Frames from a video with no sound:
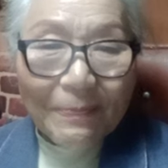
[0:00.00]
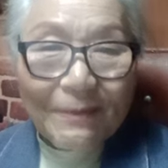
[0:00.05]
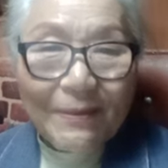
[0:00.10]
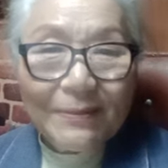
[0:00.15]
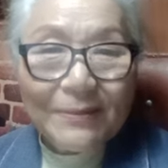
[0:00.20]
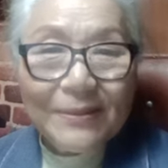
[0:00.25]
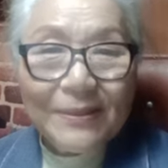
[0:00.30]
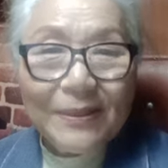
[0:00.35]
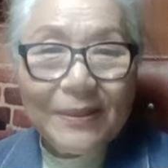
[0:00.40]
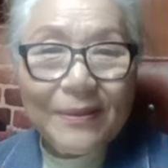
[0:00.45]

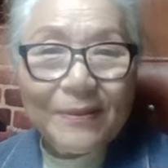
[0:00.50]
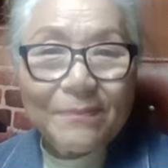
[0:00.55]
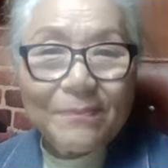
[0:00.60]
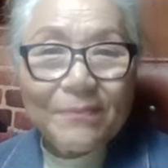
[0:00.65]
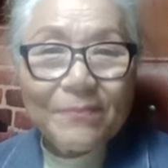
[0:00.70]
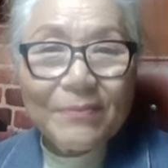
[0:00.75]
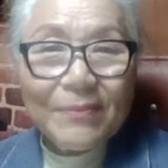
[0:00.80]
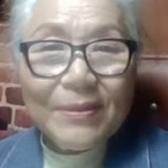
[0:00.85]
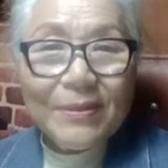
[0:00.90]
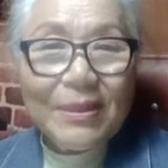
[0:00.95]
이제
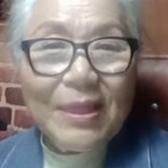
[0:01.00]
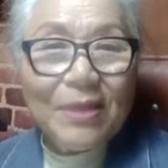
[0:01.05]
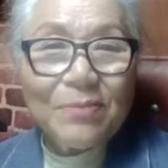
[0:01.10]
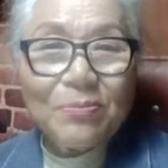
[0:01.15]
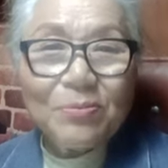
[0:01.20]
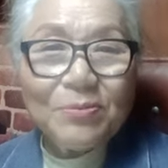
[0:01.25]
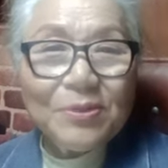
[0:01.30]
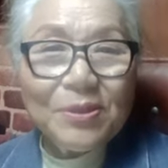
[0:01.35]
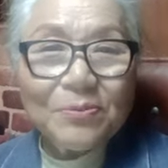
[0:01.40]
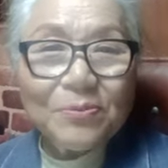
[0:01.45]

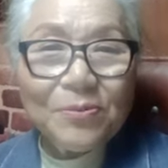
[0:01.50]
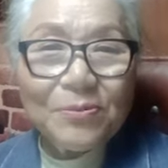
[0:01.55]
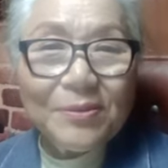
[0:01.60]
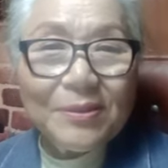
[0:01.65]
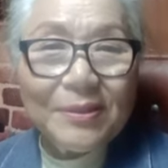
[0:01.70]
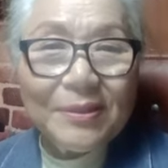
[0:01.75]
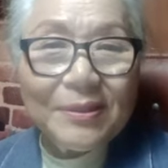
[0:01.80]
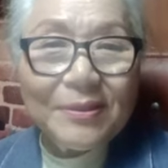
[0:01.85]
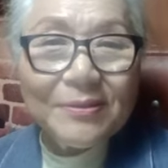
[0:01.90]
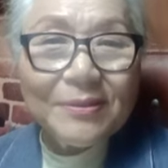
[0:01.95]
대부분
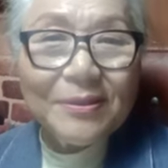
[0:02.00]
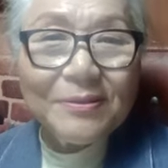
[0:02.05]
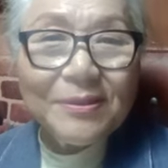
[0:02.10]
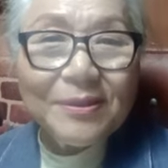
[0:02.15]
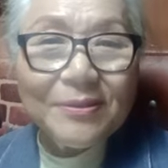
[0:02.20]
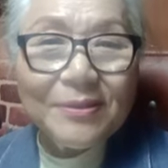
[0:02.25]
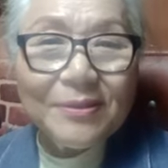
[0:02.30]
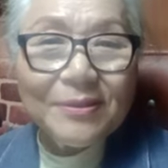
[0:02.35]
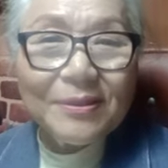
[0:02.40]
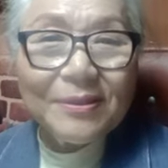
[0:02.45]
성도들이
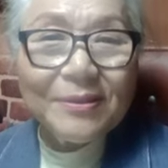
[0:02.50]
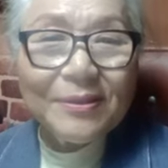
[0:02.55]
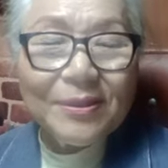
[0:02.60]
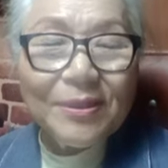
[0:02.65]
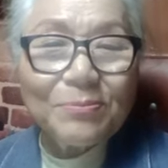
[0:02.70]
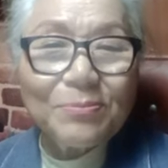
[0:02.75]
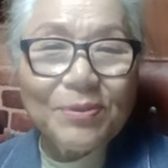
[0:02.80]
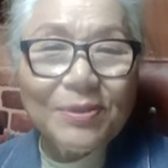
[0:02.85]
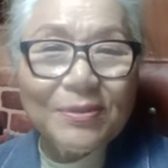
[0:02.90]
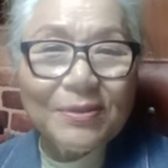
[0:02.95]
성경을
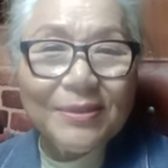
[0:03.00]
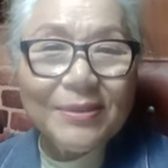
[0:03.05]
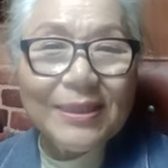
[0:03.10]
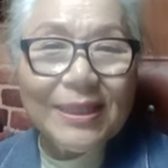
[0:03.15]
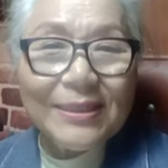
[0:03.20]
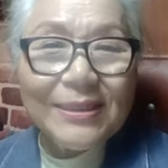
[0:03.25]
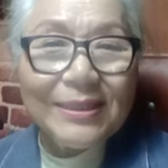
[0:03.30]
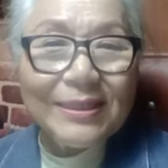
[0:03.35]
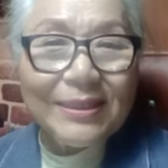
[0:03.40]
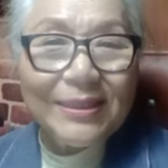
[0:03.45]
처음부터
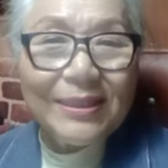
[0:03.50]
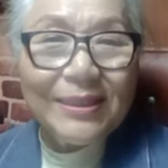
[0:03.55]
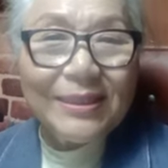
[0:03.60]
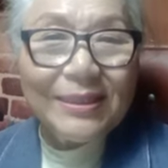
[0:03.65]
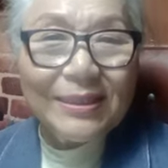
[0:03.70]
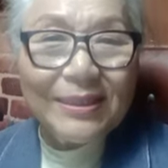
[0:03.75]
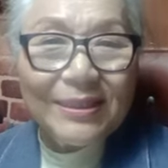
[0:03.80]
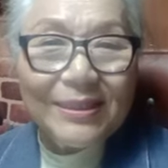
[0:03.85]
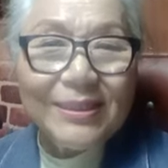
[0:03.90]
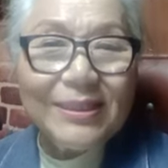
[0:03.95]
끝까지
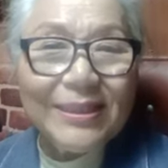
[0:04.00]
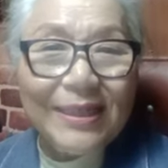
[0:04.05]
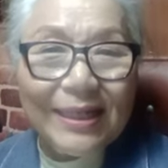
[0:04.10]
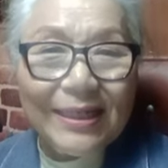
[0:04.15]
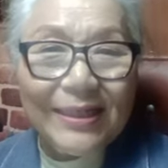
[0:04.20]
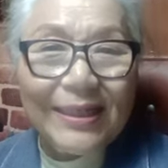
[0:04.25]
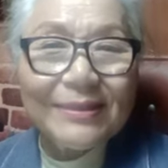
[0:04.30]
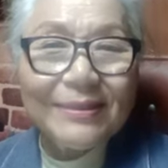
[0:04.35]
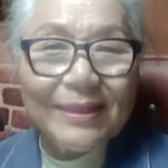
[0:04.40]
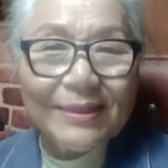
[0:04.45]
읽지를
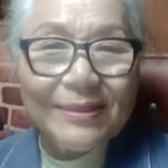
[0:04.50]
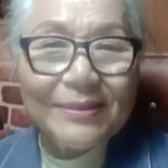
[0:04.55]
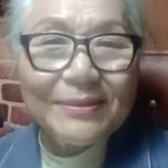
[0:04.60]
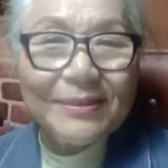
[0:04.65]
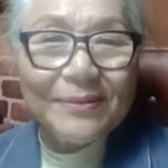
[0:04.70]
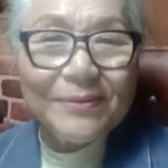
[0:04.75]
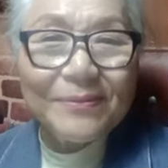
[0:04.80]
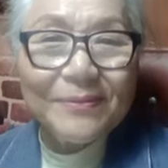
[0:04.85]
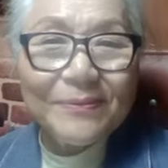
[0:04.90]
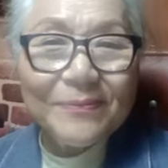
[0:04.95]
않았다는
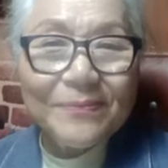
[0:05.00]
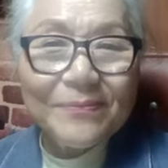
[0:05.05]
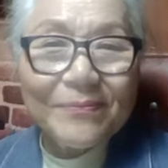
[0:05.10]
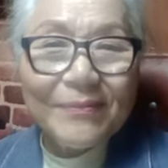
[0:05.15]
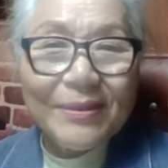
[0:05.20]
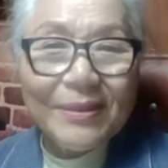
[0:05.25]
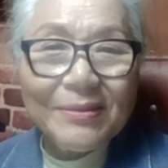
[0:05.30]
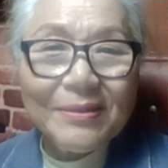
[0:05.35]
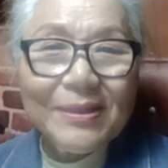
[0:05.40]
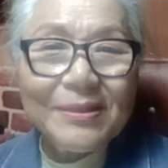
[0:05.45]
거예요.
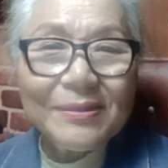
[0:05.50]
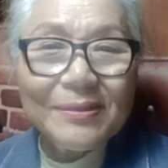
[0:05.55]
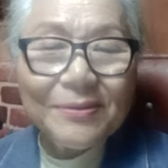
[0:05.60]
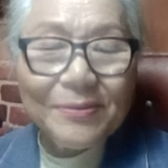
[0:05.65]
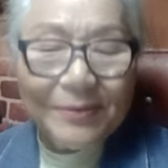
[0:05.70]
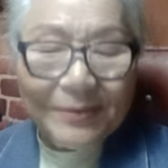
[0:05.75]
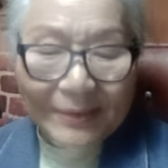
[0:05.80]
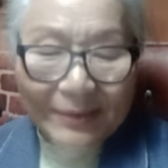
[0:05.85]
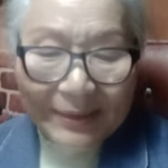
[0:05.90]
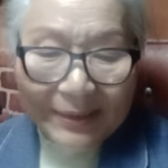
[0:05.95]

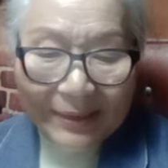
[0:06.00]
그래서